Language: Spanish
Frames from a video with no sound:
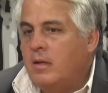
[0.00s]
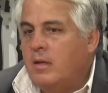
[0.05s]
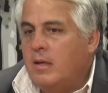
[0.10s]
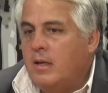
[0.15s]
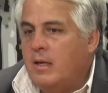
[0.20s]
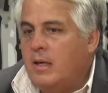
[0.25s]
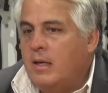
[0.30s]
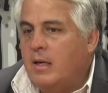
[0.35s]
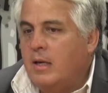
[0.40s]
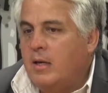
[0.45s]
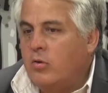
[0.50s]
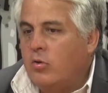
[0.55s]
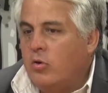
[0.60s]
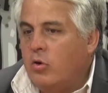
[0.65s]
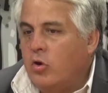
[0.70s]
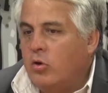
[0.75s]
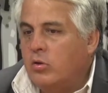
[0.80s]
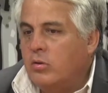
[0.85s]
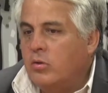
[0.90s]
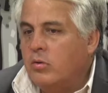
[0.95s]
Y con
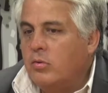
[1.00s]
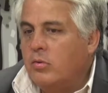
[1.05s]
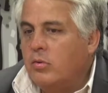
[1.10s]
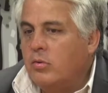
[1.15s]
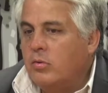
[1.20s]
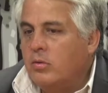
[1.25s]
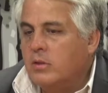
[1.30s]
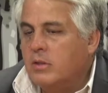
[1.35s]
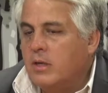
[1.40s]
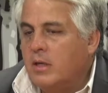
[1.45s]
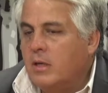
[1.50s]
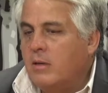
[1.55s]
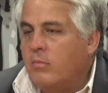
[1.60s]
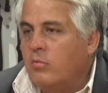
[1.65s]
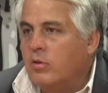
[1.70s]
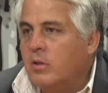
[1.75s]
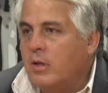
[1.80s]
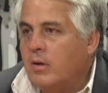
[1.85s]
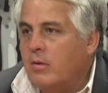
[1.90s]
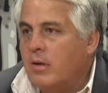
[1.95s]
lo otro
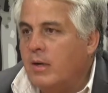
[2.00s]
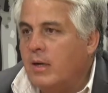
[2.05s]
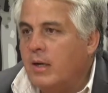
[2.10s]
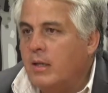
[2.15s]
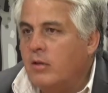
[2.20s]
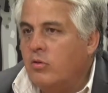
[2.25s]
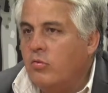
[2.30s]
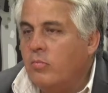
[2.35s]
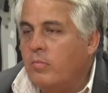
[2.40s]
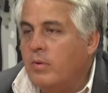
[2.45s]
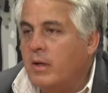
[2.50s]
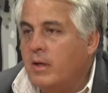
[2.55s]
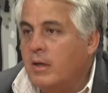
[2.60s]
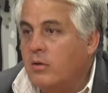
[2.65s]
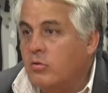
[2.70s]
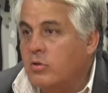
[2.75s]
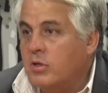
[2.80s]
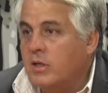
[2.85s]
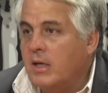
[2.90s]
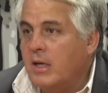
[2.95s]
seguimos trabajando para que
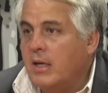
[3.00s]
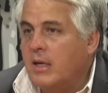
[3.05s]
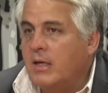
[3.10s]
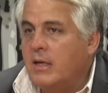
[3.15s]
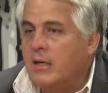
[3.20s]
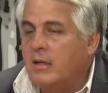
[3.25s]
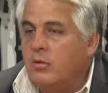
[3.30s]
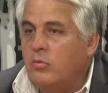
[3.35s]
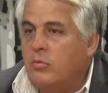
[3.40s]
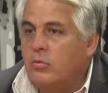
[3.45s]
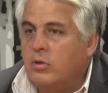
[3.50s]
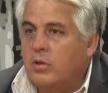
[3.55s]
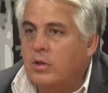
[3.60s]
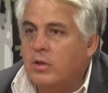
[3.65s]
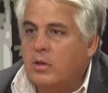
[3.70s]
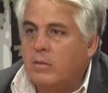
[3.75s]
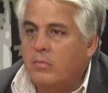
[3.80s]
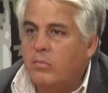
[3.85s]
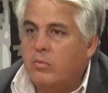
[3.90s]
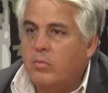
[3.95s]
no se caigan las industrias,
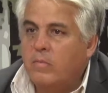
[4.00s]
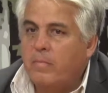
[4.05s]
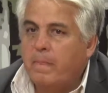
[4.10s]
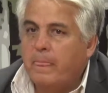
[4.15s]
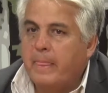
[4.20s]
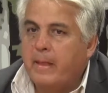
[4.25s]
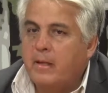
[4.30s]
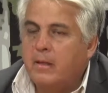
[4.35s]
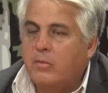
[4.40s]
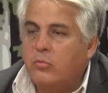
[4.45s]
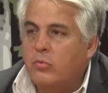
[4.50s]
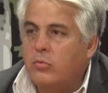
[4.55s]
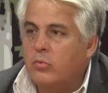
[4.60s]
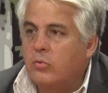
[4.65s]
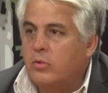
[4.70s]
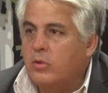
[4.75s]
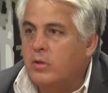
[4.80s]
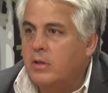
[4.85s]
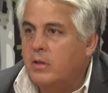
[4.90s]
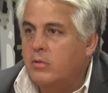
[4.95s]
estamos en un
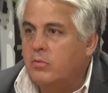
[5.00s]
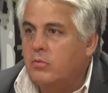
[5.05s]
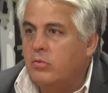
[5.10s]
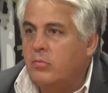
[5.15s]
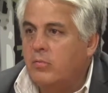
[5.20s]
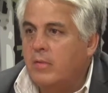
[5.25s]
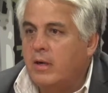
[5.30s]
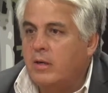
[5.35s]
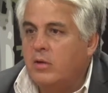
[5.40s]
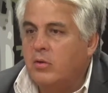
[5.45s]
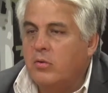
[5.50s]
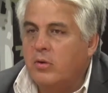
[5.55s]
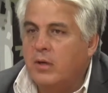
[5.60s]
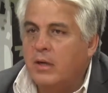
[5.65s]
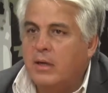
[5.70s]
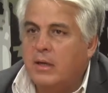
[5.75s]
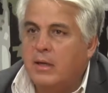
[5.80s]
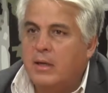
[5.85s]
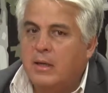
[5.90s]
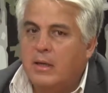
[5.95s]
contexto macro
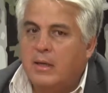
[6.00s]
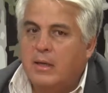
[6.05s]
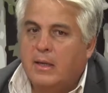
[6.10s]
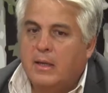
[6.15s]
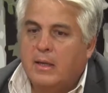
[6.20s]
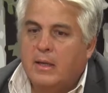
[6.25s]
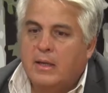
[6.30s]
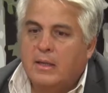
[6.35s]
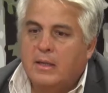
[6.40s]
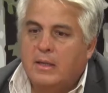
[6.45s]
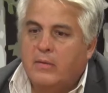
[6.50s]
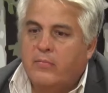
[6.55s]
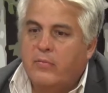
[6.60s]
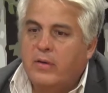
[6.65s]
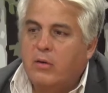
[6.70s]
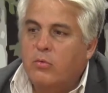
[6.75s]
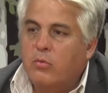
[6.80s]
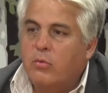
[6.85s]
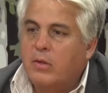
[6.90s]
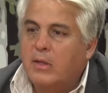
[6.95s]
que
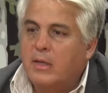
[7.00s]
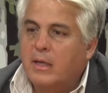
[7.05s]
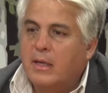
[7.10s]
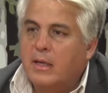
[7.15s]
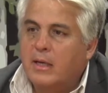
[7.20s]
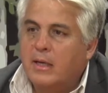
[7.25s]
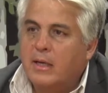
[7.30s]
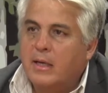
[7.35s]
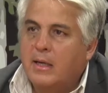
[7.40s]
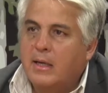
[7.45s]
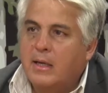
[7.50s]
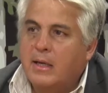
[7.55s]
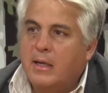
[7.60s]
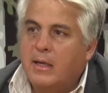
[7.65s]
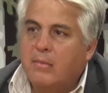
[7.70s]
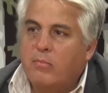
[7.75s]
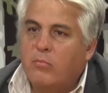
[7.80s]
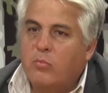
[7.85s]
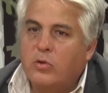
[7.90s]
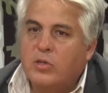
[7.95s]
dificulta
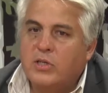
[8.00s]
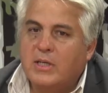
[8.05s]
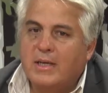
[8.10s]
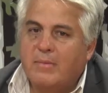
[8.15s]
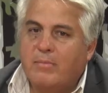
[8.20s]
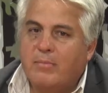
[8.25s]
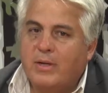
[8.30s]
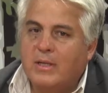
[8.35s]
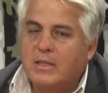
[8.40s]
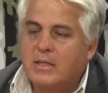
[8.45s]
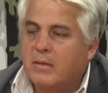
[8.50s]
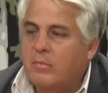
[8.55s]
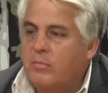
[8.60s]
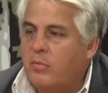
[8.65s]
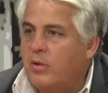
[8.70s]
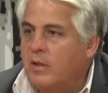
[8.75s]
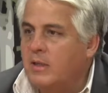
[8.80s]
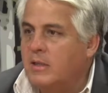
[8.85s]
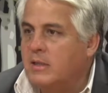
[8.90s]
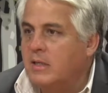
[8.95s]
que muchas empresas
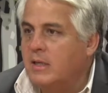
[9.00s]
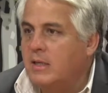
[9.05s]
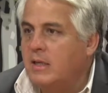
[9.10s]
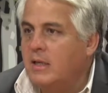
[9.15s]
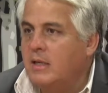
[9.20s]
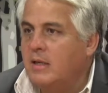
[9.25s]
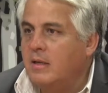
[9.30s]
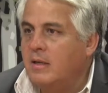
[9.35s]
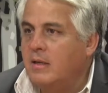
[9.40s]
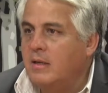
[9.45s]
puedan seguir